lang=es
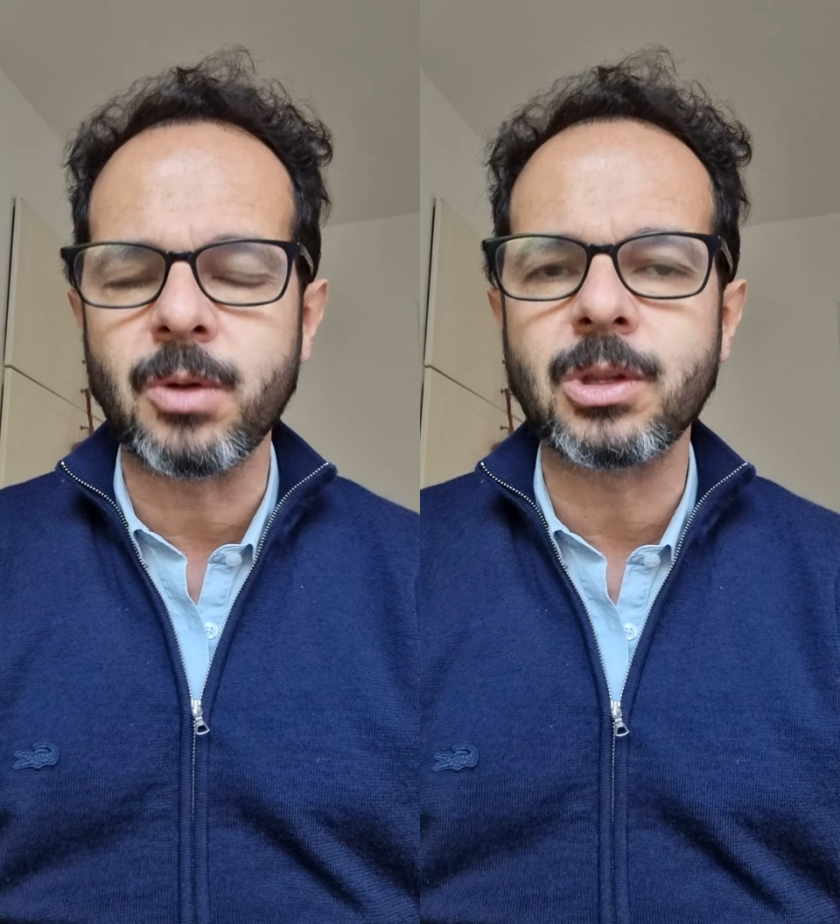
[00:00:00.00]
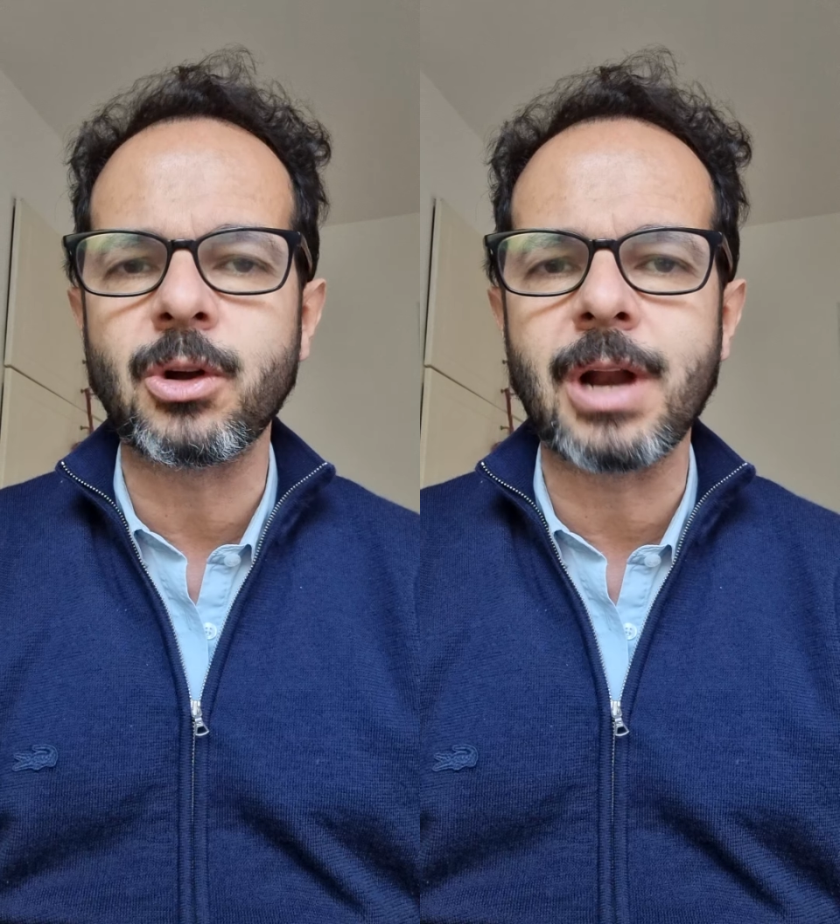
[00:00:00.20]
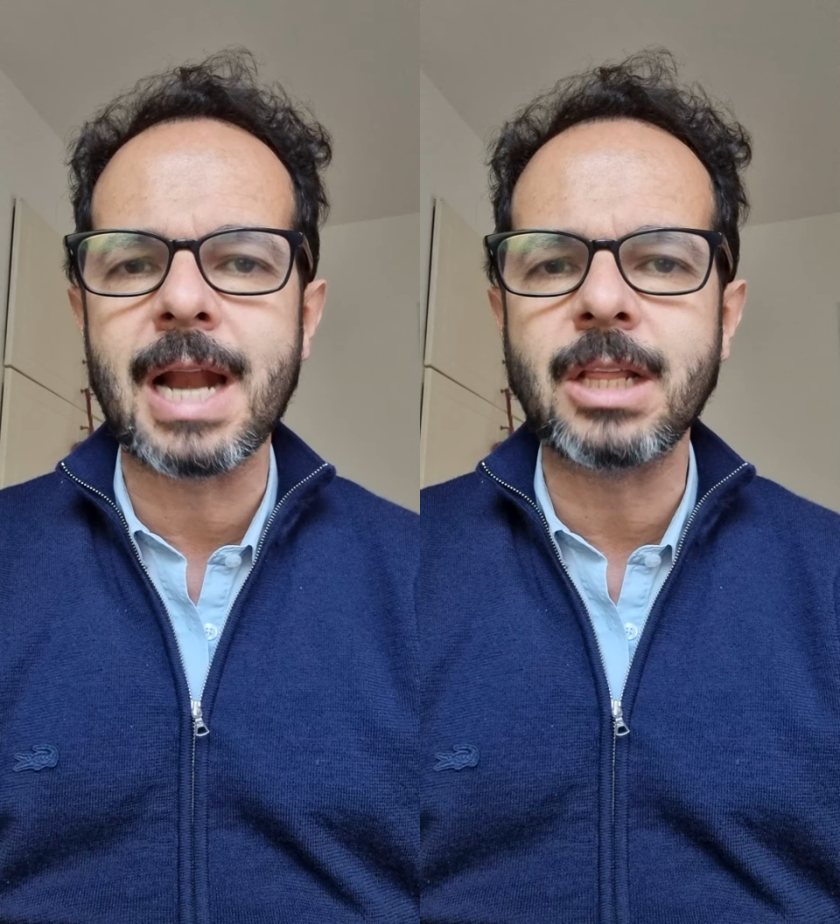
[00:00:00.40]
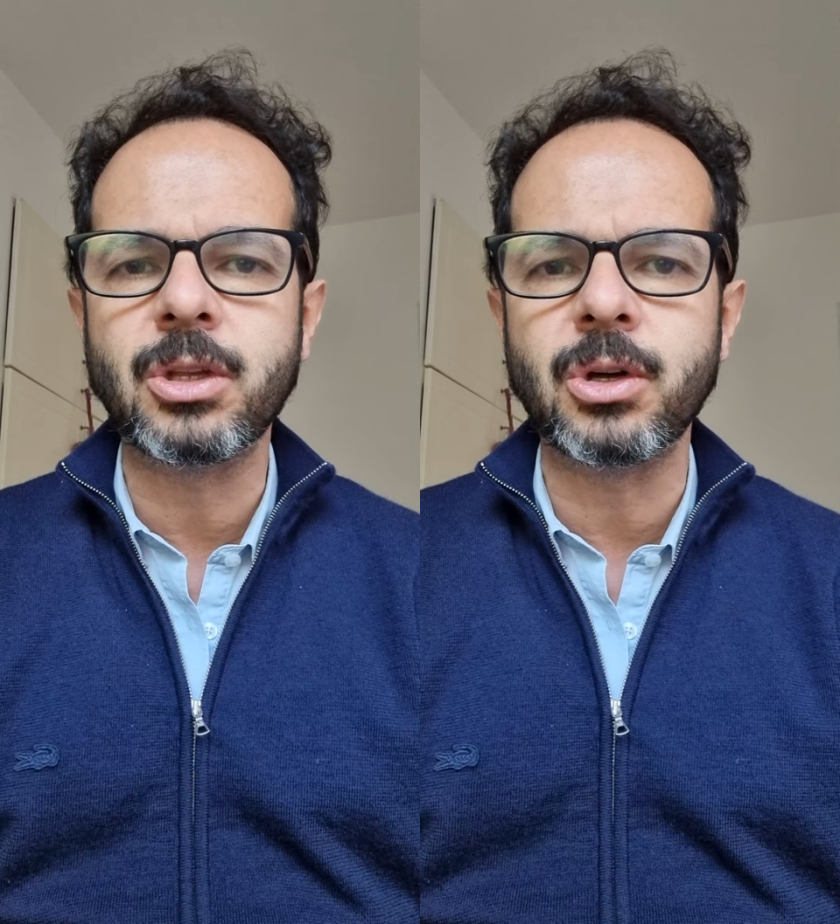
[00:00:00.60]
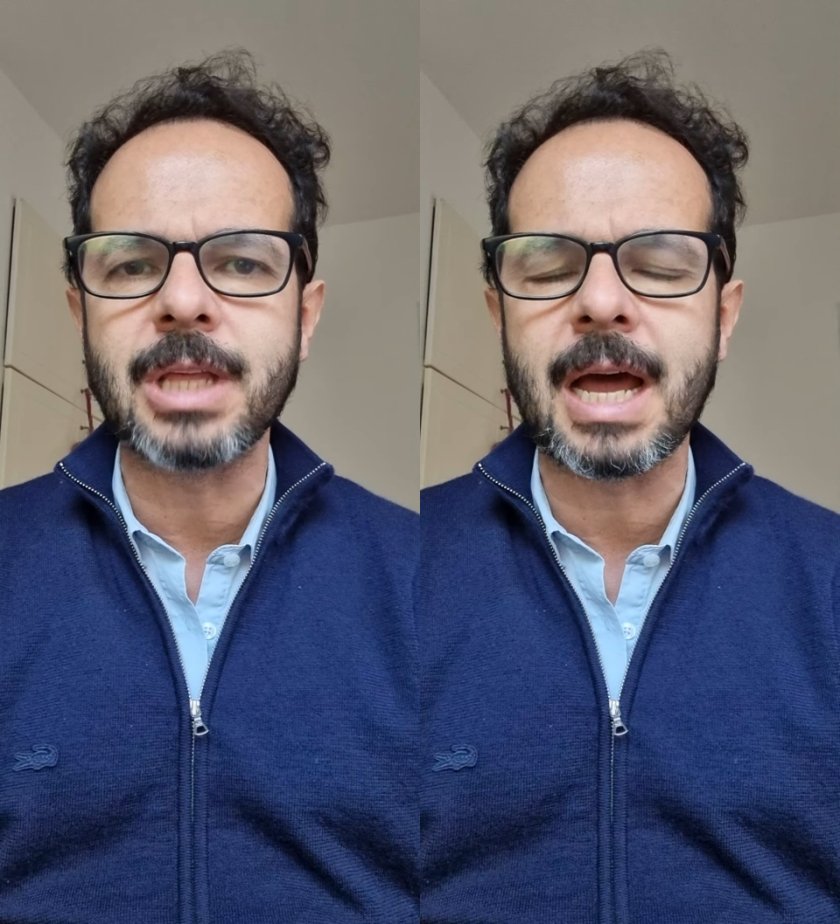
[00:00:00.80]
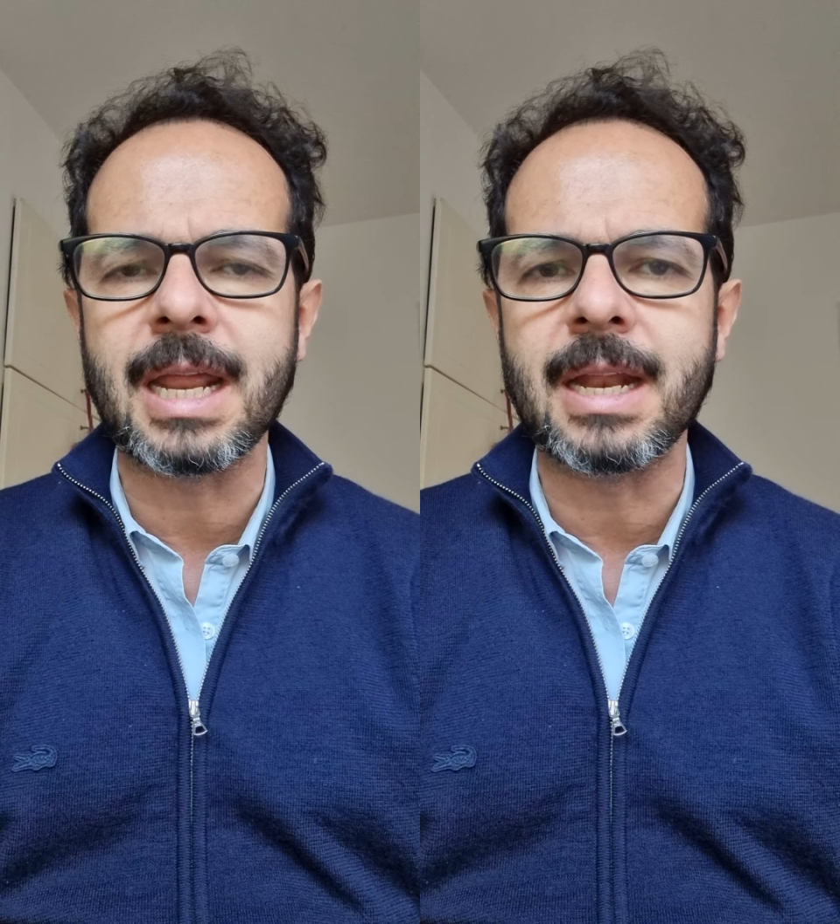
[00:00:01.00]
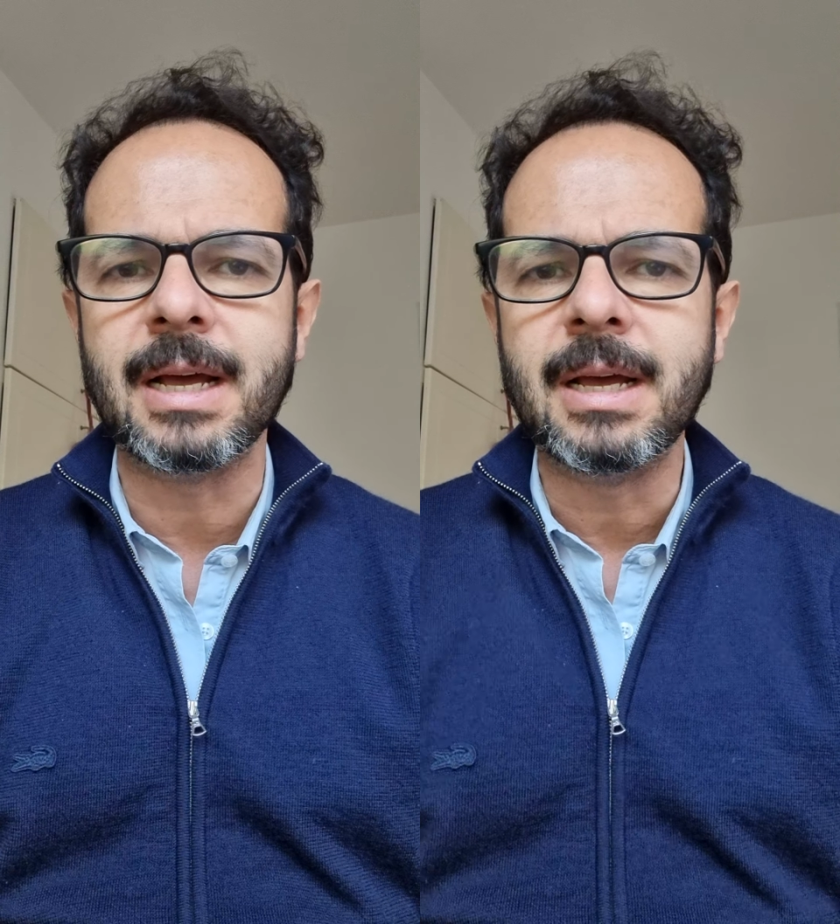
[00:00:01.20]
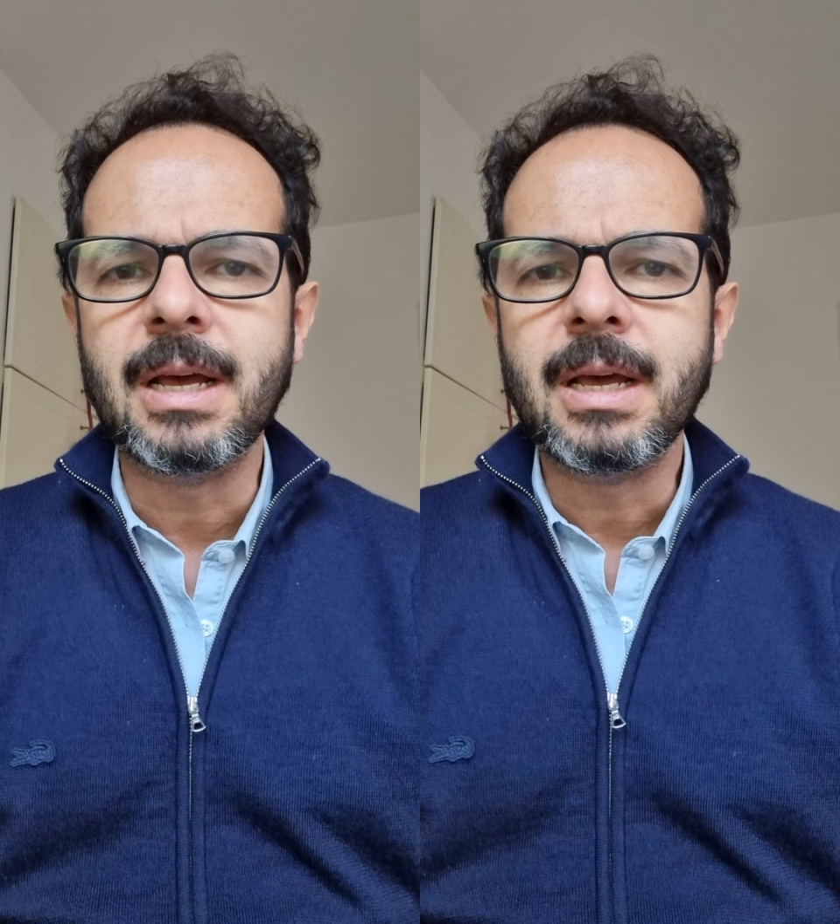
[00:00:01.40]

nuestro granito de arena.